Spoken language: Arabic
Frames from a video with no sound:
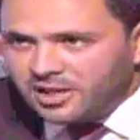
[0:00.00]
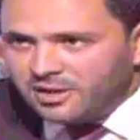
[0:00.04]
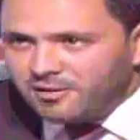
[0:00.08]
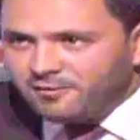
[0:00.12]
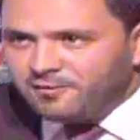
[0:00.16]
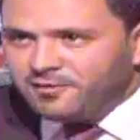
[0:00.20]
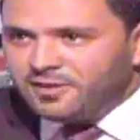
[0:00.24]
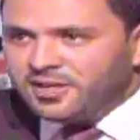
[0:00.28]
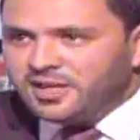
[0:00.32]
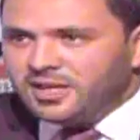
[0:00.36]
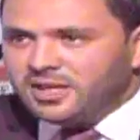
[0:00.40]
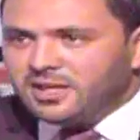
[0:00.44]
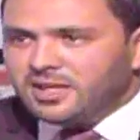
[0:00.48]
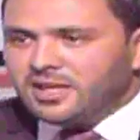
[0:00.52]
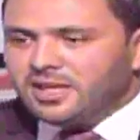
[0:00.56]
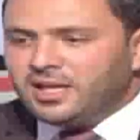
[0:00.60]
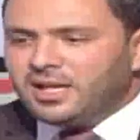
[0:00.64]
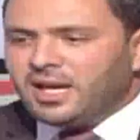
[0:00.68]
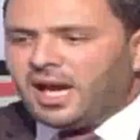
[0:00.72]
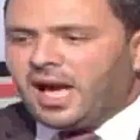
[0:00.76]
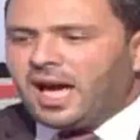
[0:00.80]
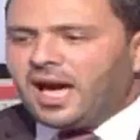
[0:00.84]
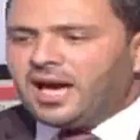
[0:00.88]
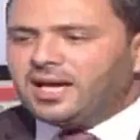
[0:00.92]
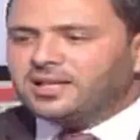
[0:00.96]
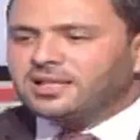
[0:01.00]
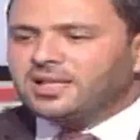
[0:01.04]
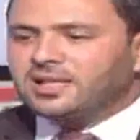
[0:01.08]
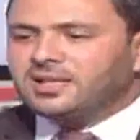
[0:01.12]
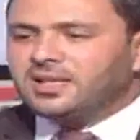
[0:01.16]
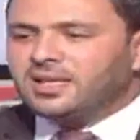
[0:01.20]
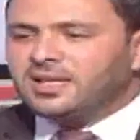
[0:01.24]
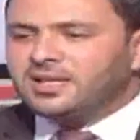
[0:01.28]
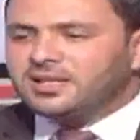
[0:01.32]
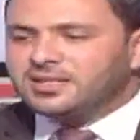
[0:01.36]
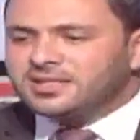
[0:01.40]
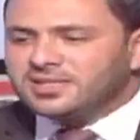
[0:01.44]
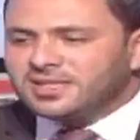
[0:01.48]
في اعاده
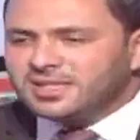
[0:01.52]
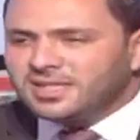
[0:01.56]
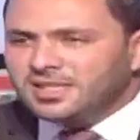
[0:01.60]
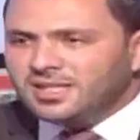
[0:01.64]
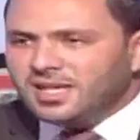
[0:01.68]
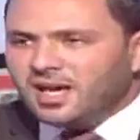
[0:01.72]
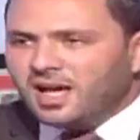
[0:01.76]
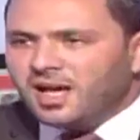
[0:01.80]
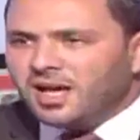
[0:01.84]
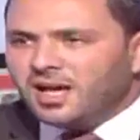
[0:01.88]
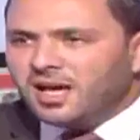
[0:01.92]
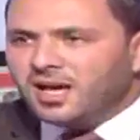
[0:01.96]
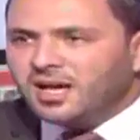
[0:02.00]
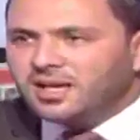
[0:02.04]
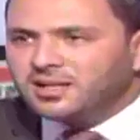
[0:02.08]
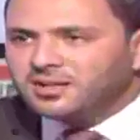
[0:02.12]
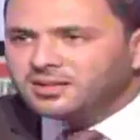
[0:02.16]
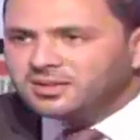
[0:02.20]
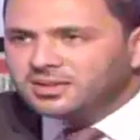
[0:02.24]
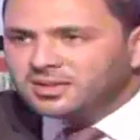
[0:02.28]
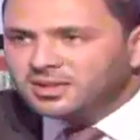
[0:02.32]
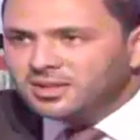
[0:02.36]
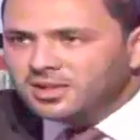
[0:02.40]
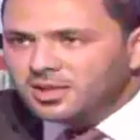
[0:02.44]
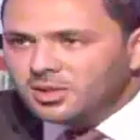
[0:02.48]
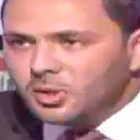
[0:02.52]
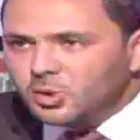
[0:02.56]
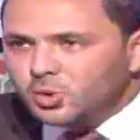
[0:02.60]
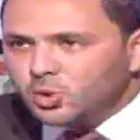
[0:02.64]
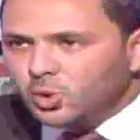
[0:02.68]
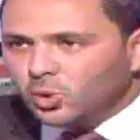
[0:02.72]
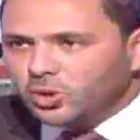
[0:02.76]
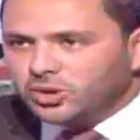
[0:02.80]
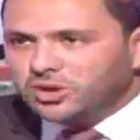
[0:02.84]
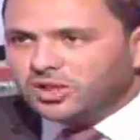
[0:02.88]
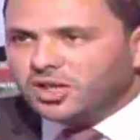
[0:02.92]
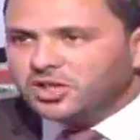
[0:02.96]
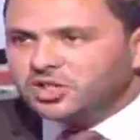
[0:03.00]
صياغه
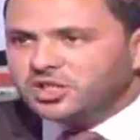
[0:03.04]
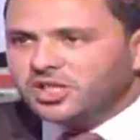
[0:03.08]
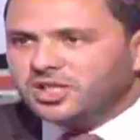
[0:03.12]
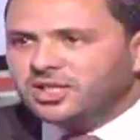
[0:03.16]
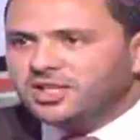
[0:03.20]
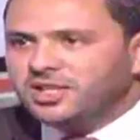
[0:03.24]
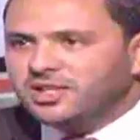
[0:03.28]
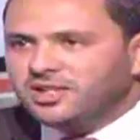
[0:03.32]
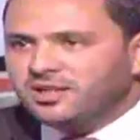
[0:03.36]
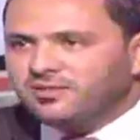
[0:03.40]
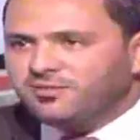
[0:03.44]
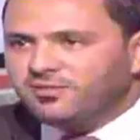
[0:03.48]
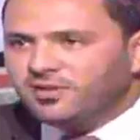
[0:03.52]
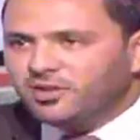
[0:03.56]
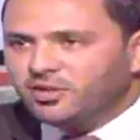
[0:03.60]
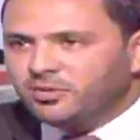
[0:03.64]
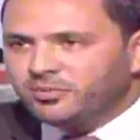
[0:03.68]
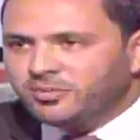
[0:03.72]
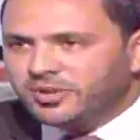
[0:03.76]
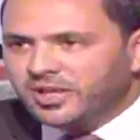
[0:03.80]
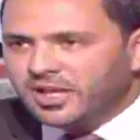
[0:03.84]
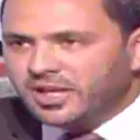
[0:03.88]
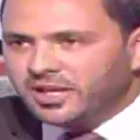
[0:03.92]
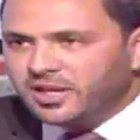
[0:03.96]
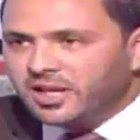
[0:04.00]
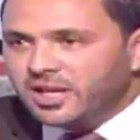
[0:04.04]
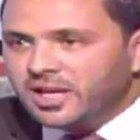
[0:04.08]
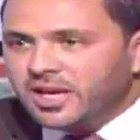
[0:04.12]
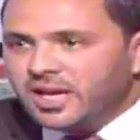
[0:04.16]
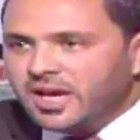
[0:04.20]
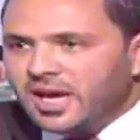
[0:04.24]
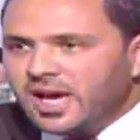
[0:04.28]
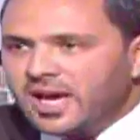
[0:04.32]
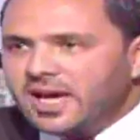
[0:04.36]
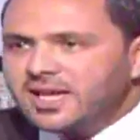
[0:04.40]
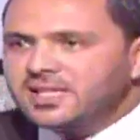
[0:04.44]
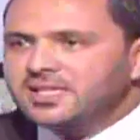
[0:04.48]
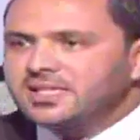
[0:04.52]
سلطه جديده في لبنان
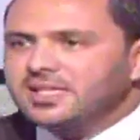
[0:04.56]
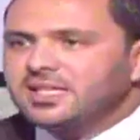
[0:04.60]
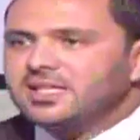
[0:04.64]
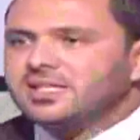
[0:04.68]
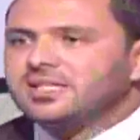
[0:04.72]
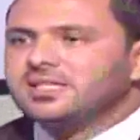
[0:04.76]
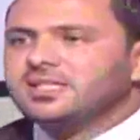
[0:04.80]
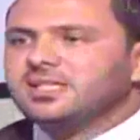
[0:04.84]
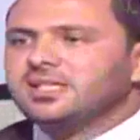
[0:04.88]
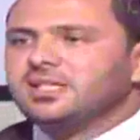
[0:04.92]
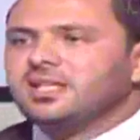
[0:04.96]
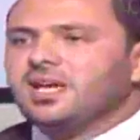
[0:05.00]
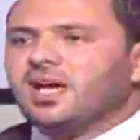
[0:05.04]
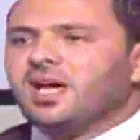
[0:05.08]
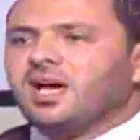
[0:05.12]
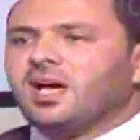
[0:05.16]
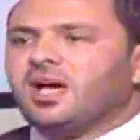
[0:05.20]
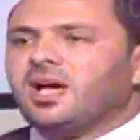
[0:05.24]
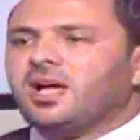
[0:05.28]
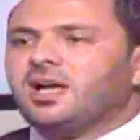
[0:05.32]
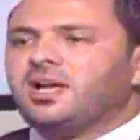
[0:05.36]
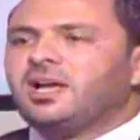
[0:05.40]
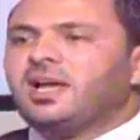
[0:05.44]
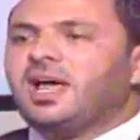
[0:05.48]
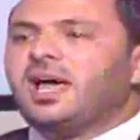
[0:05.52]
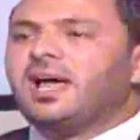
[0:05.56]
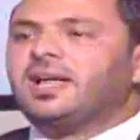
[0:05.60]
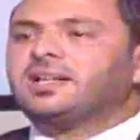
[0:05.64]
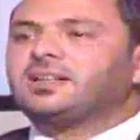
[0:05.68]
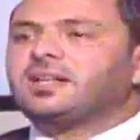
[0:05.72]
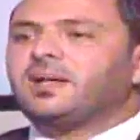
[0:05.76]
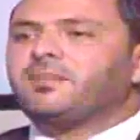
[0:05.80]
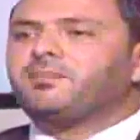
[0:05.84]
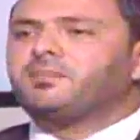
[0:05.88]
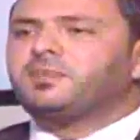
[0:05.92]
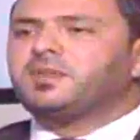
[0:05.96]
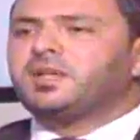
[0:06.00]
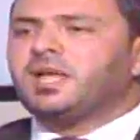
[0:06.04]
هذه الصياغه لا
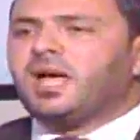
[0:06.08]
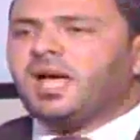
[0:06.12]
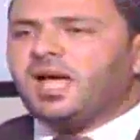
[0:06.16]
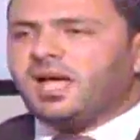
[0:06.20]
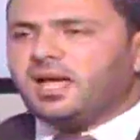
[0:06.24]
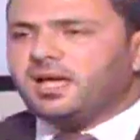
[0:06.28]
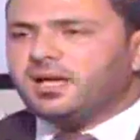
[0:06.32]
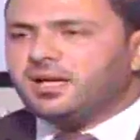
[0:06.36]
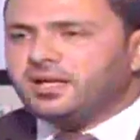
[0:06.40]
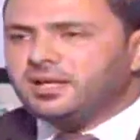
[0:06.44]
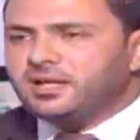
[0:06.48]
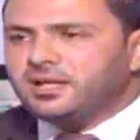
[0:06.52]
تبدا